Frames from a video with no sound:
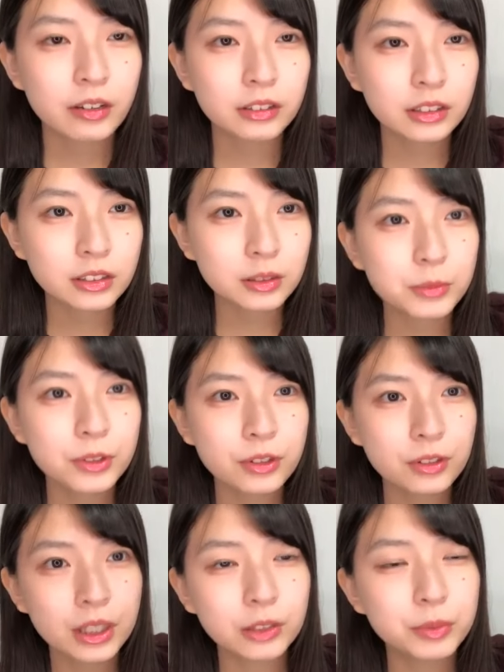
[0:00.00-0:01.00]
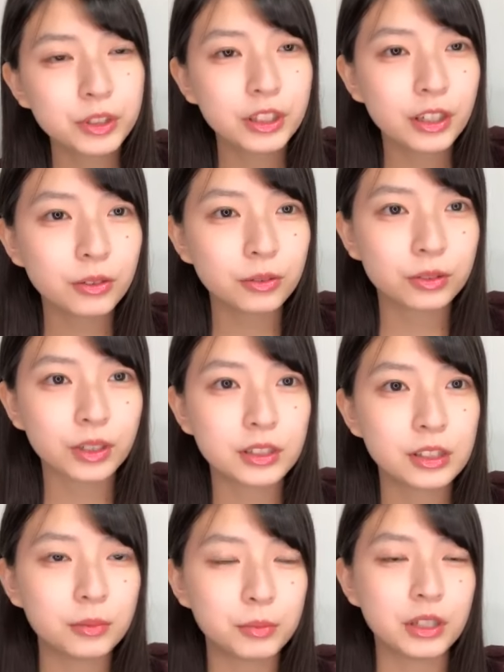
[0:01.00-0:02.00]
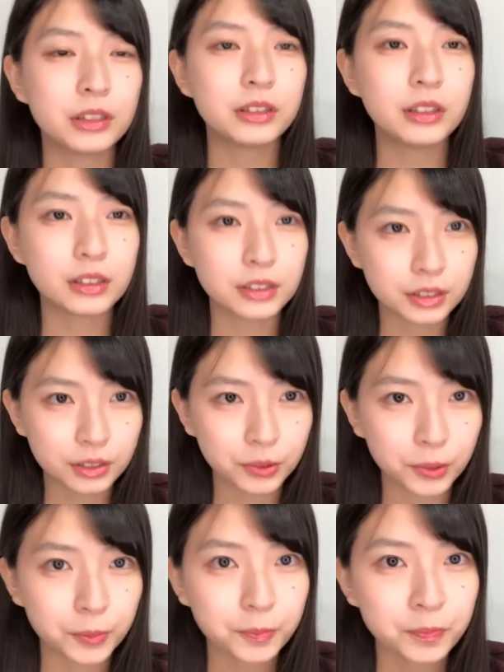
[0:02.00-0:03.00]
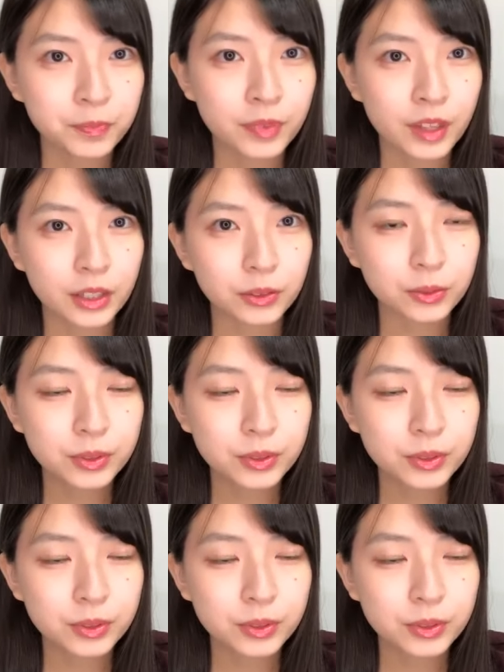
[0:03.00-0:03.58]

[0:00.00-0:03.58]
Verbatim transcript: 私もあの VTR を送らせてもらったんですけどあの